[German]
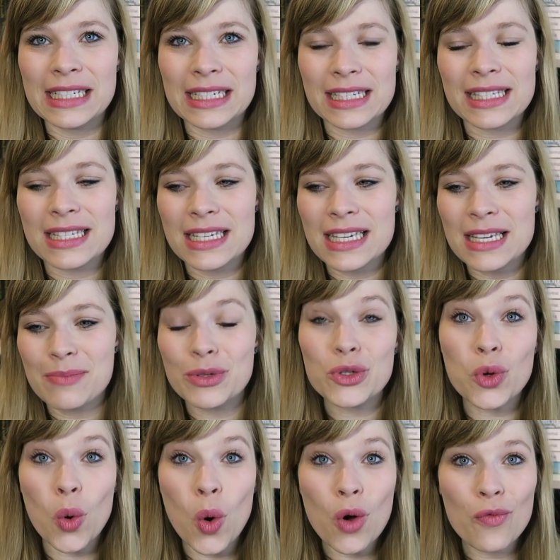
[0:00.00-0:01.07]
dass sie
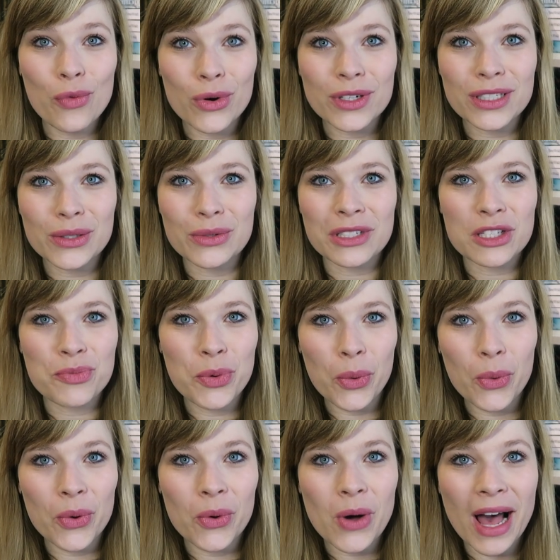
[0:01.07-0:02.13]
betrogen wurde und das
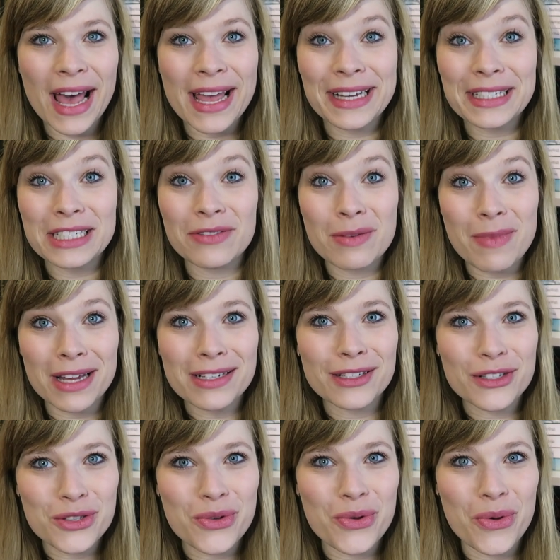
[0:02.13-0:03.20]
Büro eigentlich wem
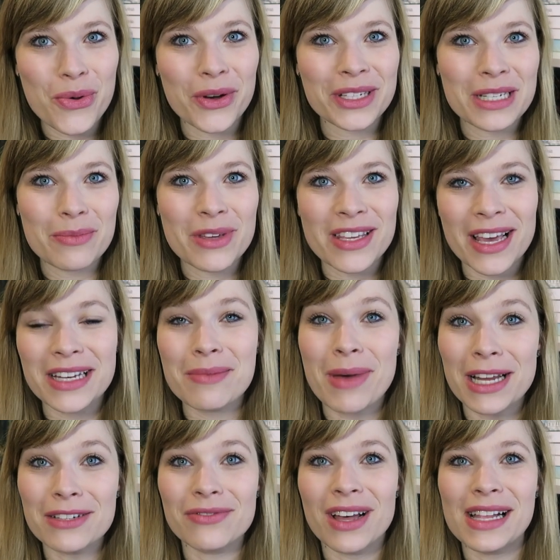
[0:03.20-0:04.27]
anders gehört, nämlich einem
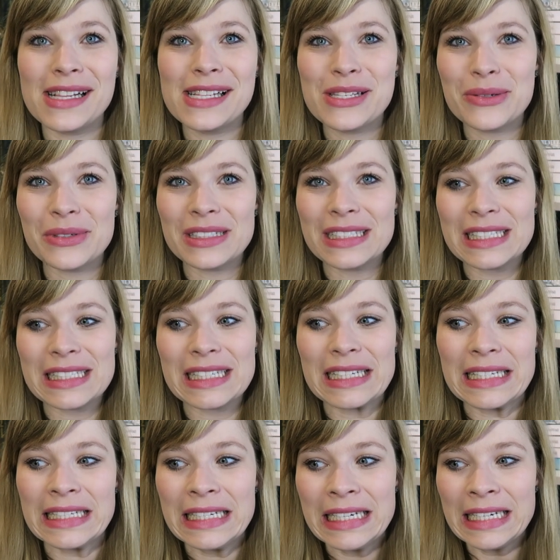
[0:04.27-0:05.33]
Anwalt und
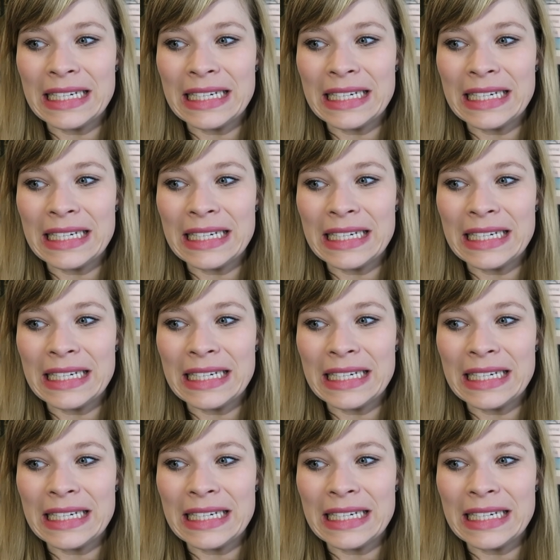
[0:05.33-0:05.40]
äh,